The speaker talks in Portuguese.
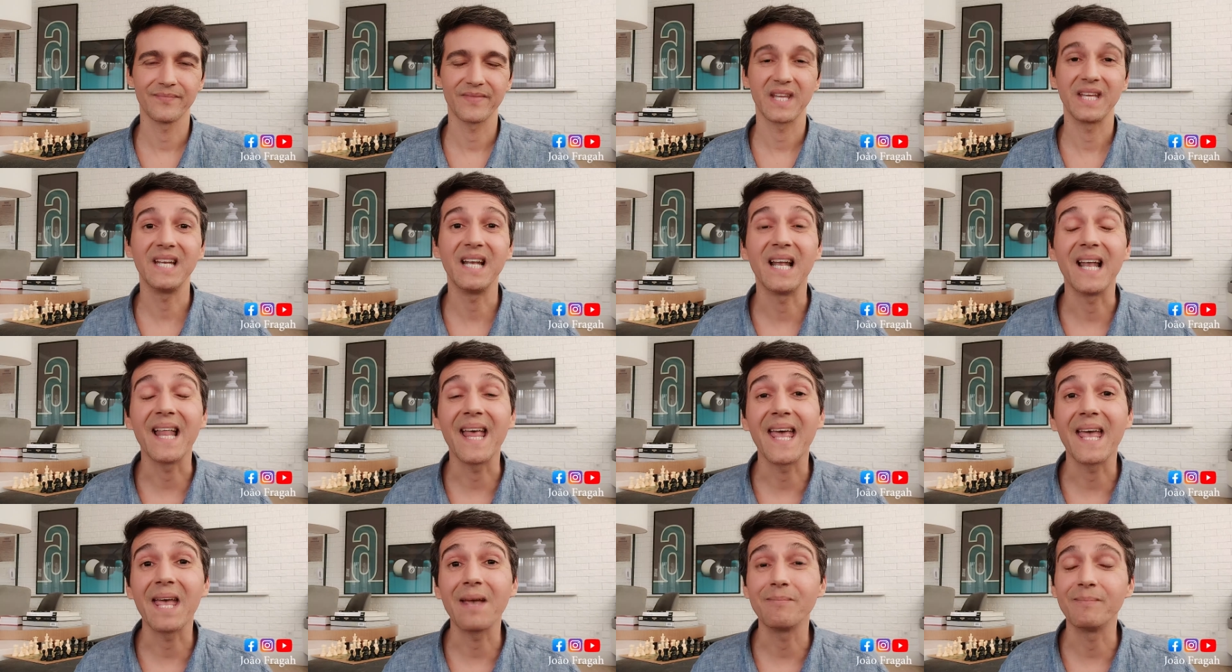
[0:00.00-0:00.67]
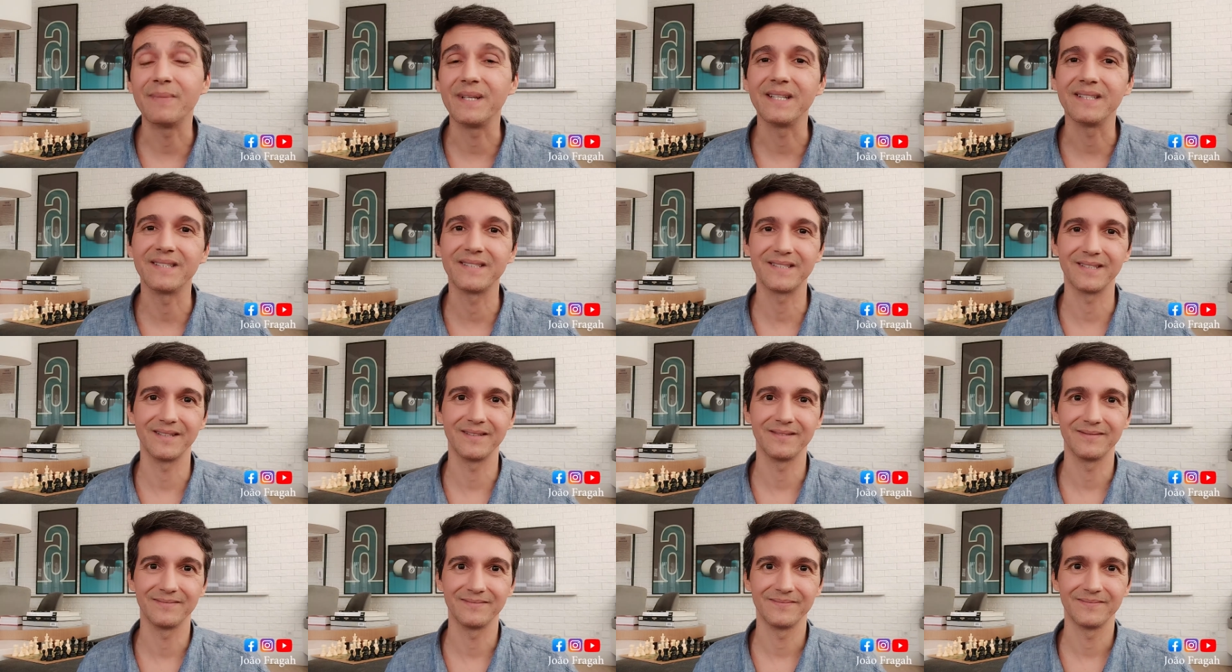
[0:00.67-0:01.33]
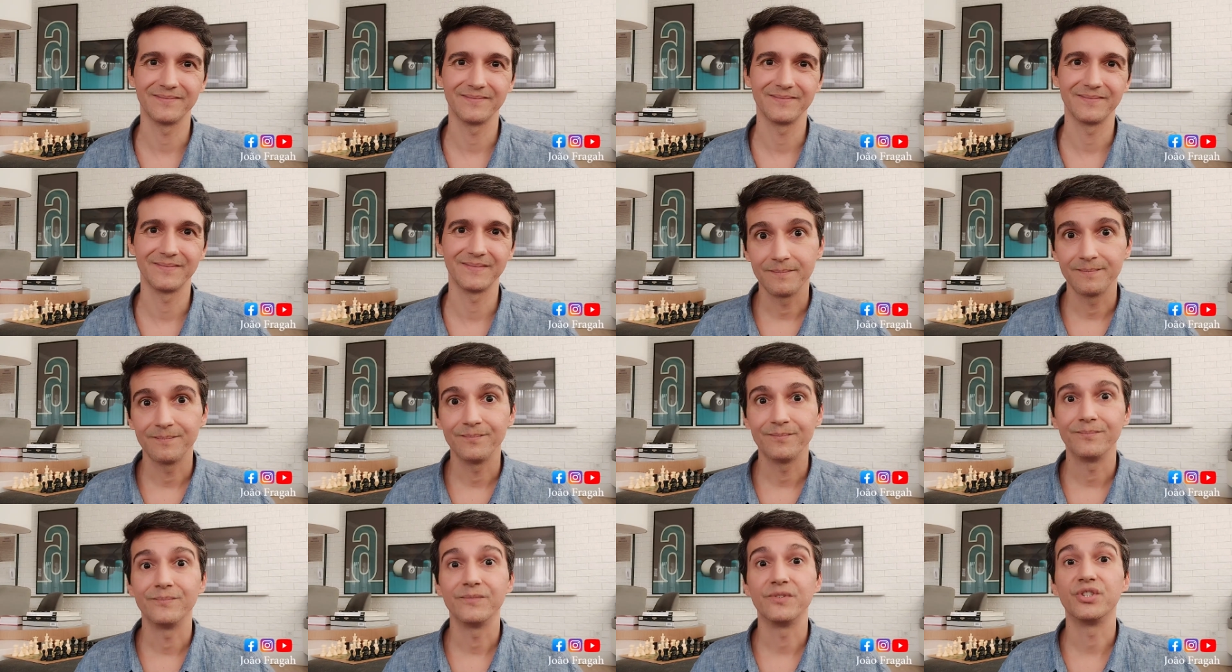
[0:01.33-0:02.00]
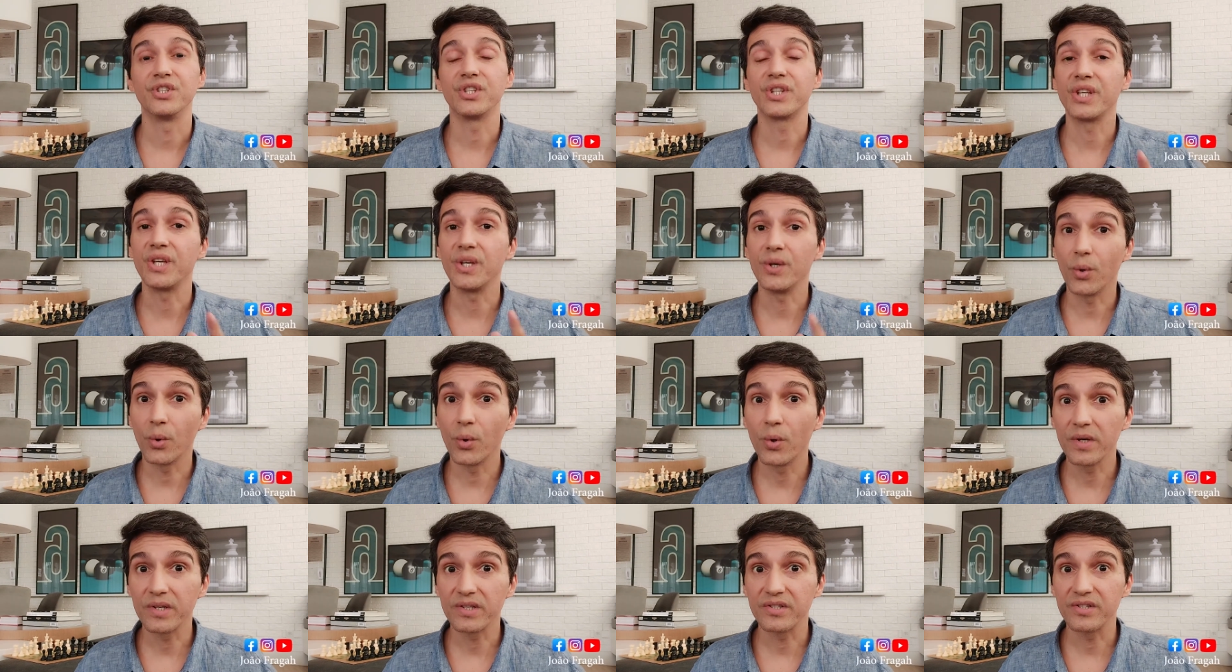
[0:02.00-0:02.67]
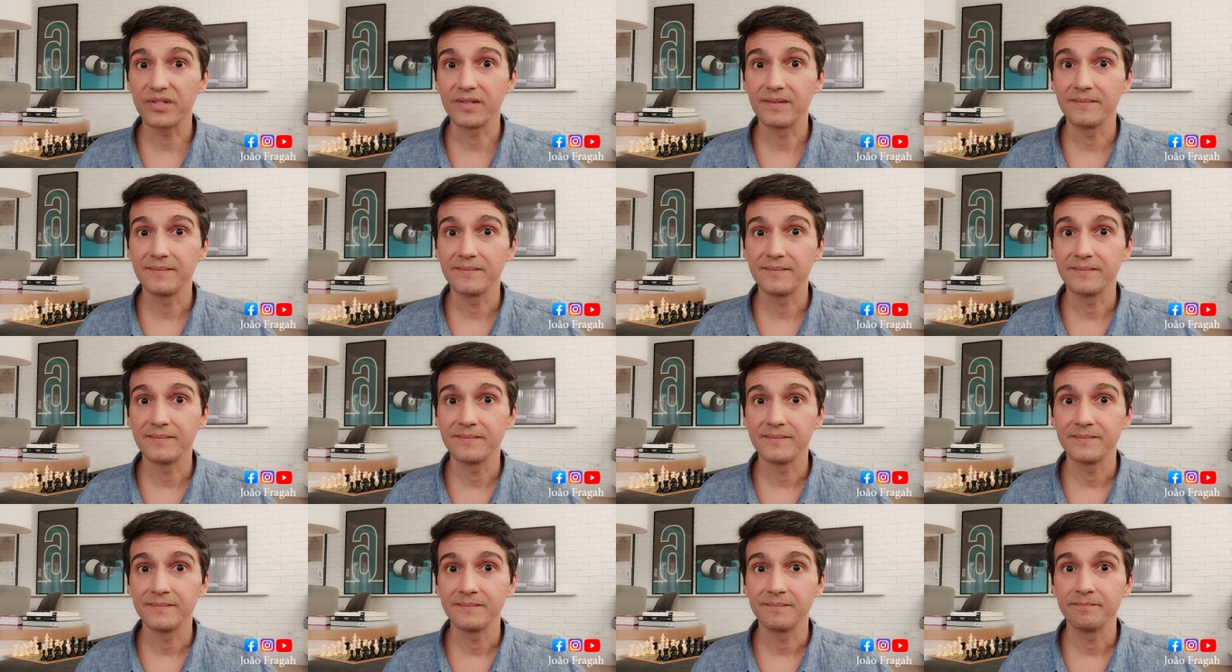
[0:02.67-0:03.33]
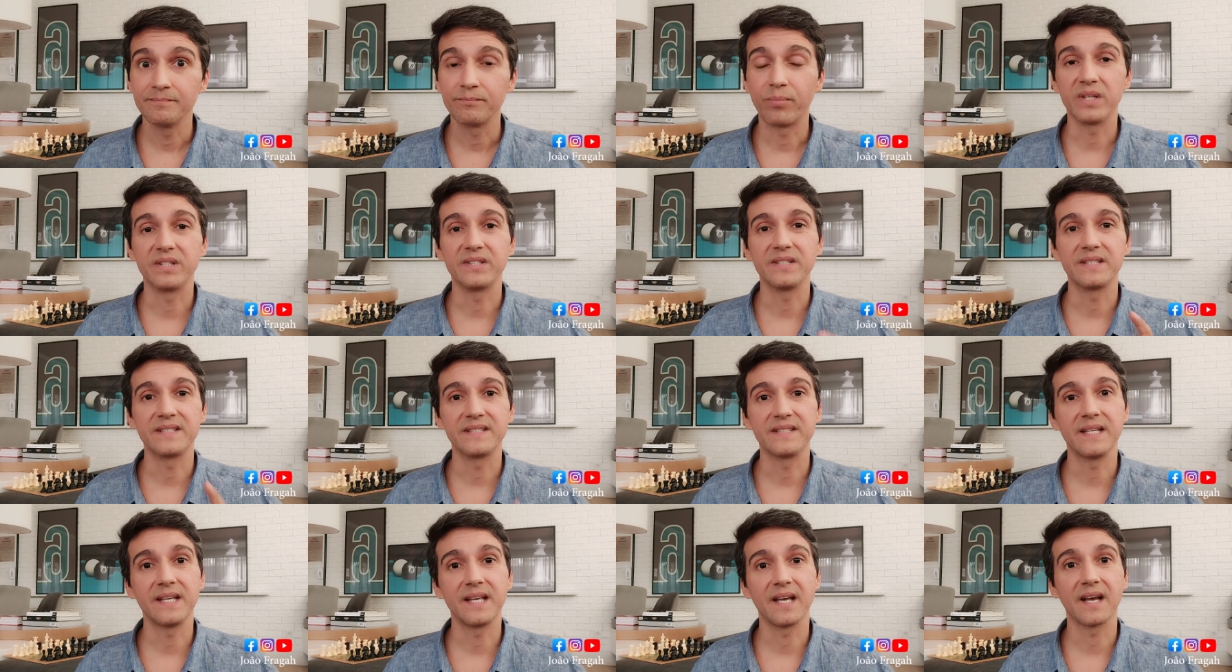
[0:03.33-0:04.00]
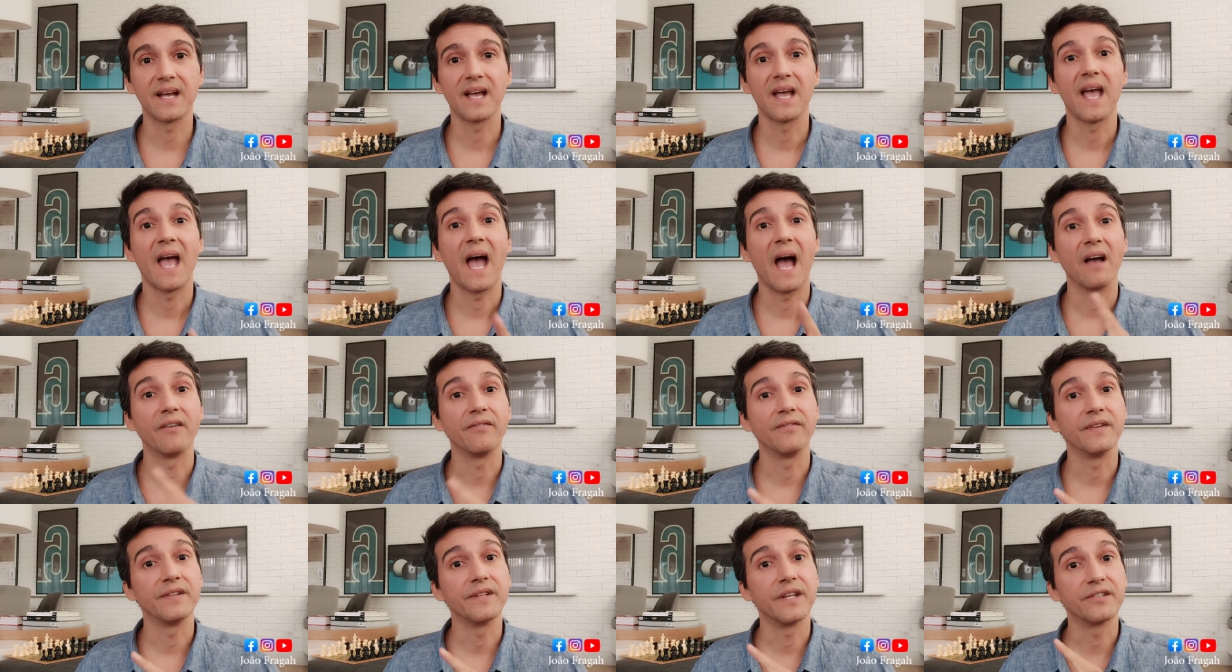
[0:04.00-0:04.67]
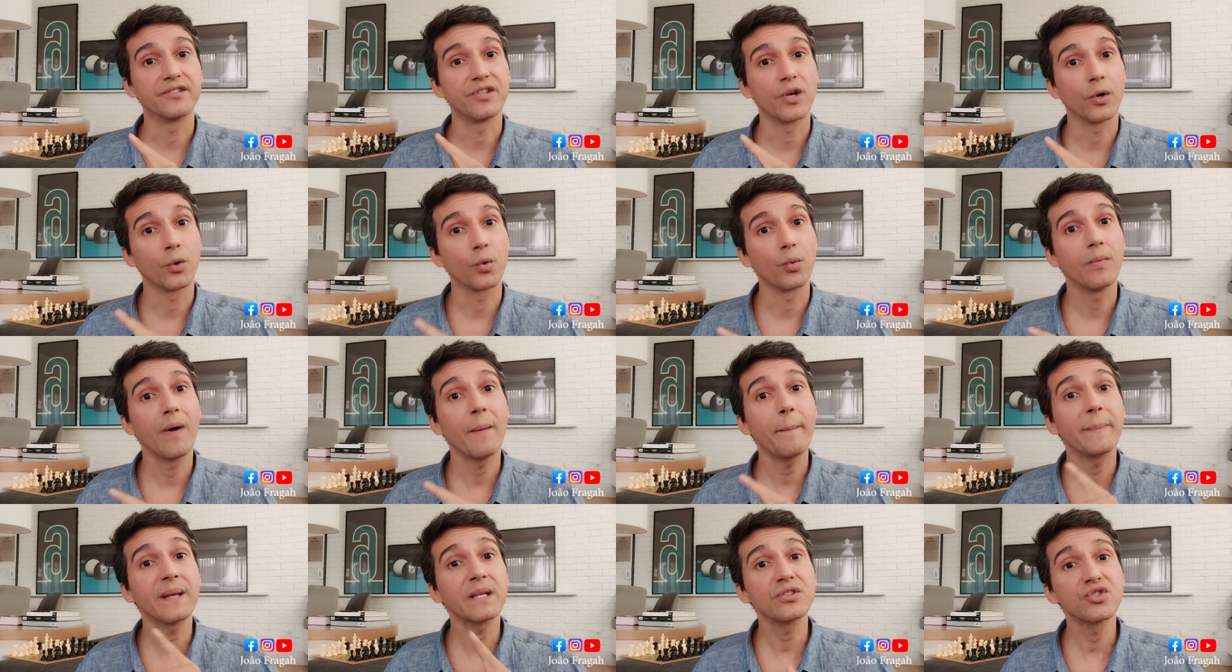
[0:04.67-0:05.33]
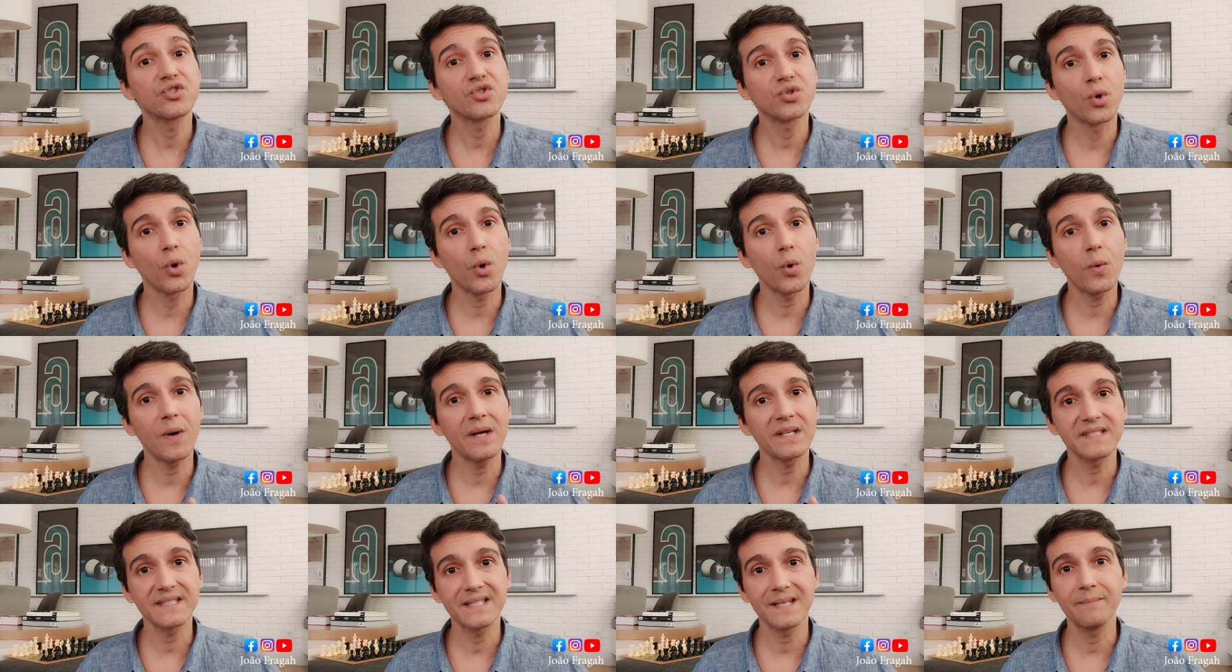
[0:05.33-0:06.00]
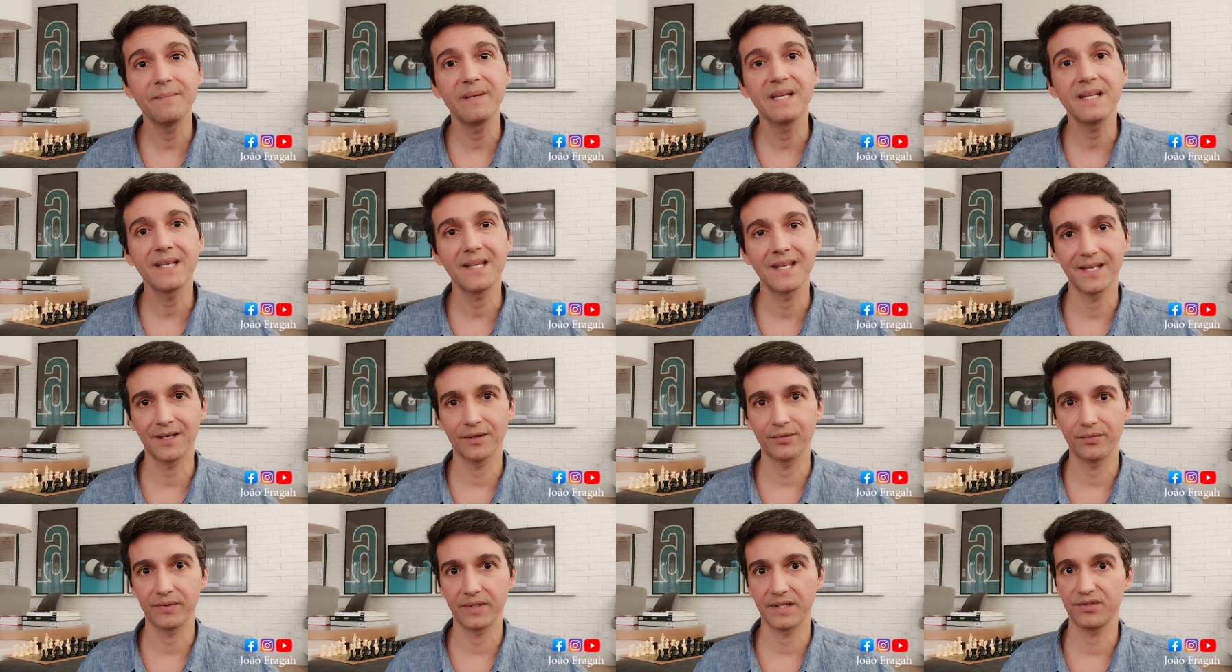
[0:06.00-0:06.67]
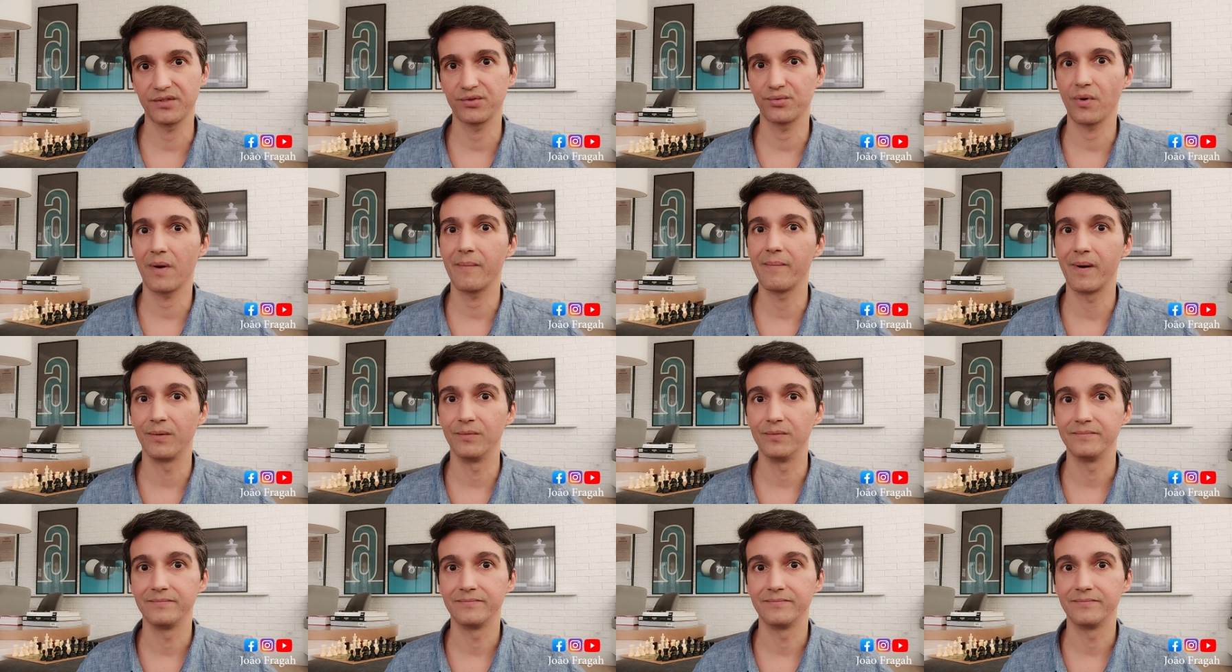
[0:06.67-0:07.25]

E lembre-se de que hoje pode ser a vida de alguma pessoa ser brinquedo na sua mão,